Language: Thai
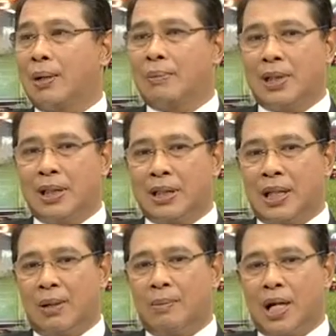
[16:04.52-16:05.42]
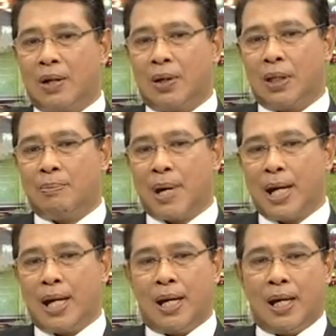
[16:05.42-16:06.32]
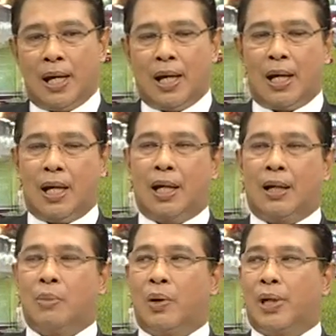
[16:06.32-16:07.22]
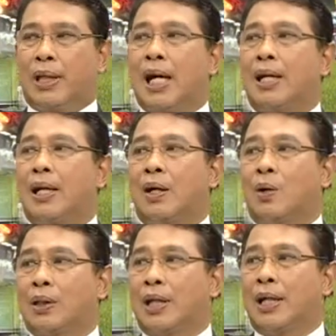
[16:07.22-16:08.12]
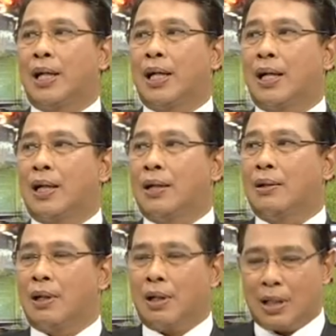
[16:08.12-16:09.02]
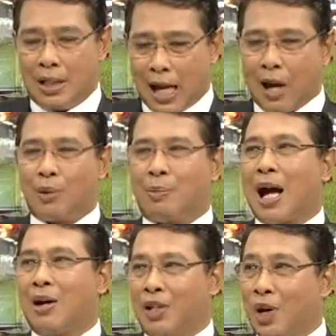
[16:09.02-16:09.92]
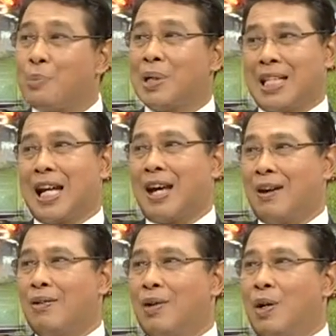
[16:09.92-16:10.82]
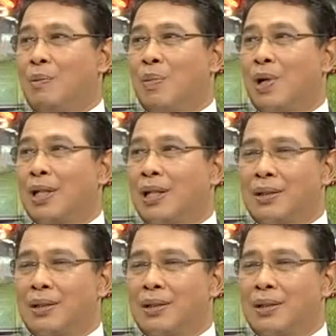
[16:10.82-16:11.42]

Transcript: รับหรือเฉลิมพระนครที่ไปบริเวณท่าเรือคลองเตยอย่างเงี้ยก็คือ99หรือ100%แล้วเพราะ